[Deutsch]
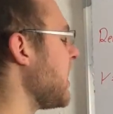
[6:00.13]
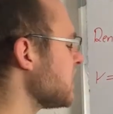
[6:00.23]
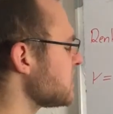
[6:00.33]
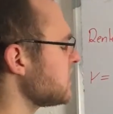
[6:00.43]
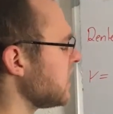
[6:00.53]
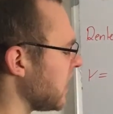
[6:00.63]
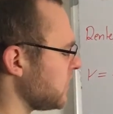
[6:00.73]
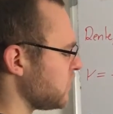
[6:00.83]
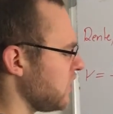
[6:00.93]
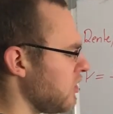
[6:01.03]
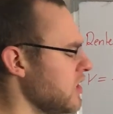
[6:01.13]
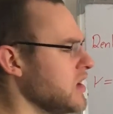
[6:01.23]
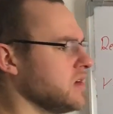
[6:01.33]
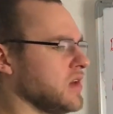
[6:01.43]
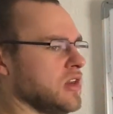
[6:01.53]
ersten Cashflow,
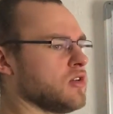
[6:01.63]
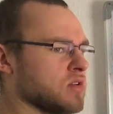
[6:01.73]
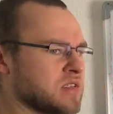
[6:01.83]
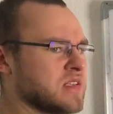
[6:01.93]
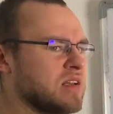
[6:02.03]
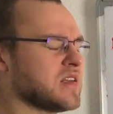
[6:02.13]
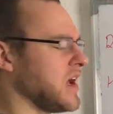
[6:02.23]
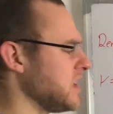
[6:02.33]
den ich konstant